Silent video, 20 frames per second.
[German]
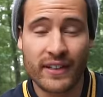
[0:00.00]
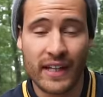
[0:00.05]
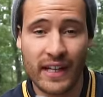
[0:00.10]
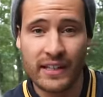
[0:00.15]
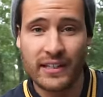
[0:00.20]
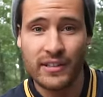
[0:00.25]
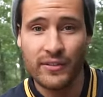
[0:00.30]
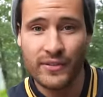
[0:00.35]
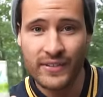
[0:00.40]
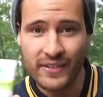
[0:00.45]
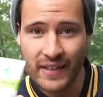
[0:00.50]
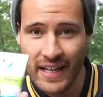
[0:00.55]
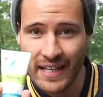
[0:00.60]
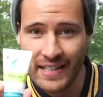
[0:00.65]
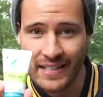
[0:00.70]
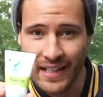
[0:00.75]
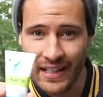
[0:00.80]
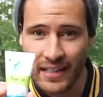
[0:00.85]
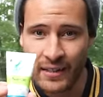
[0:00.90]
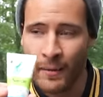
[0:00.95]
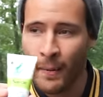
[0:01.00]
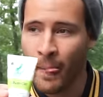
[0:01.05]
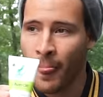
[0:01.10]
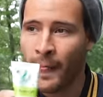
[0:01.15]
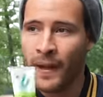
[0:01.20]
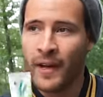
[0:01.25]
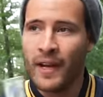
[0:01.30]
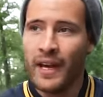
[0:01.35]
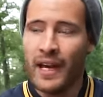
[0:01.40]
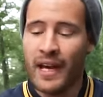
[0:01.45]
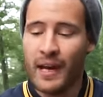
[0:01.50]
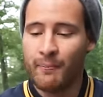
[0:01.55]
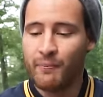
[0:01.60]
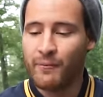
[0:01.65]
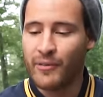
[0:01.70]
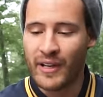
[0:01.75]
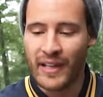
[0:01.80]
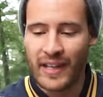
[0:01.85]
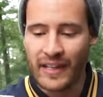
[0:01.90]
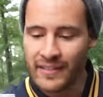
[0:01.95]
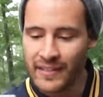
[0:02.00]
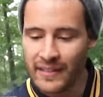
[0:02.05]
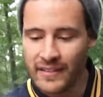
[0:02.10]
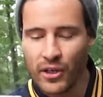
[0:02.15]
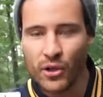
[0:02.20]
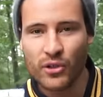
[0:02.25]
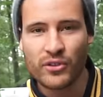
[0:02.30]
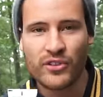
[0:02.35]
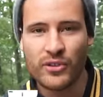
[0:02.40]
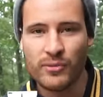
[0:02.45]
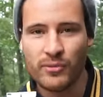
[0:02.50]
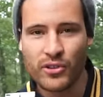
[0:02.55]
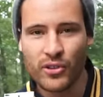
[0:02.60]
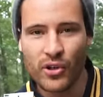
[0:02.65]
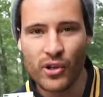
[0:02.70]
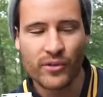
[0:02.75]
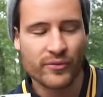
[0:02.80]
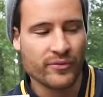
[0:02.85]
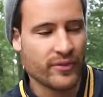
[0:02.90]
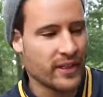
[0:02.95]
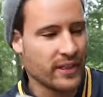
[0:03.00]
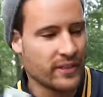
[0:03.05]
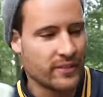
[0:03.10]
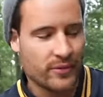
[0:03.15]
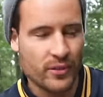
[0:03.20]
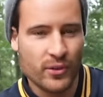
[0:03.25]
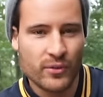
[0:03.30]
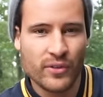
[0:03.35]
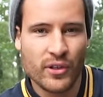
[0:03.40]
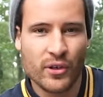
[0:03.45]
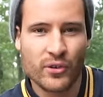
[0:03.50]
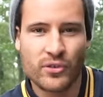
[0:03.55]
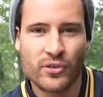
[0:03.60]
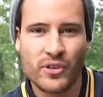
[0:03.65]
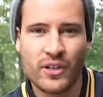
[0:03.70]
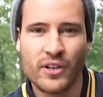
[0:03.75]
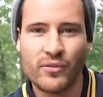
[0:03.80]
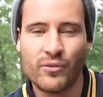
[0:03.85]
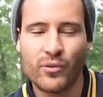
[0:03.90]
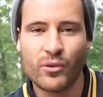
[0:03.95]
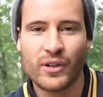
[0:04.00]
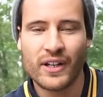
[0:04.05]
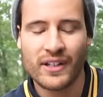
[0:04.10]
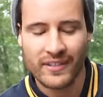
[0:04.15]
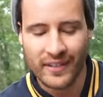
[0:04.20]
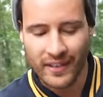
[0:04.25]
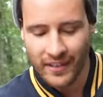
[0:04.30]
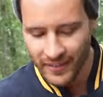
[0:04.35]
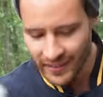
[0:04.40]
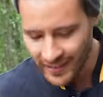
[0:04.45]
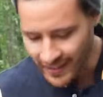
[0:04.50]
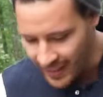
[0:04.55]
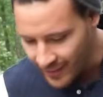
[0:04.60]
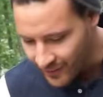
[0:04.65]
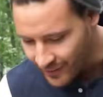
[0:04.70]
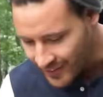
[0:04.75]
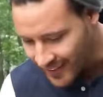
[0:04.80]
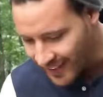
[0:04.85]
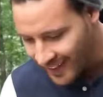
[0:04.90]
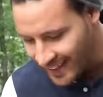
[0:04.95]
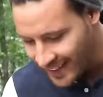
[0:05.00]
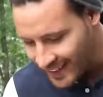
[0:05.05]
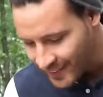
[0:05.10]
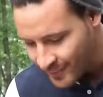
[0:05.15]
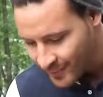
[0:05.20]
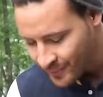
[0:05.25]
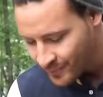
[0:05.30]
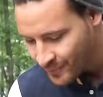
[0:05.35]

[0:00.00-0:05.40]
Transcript: es relativ selten. Ähm, vergesse es auch ziemlich oft, weil das irgendwie auch so eine Gewohnheitssache ist. Na du Kleiner,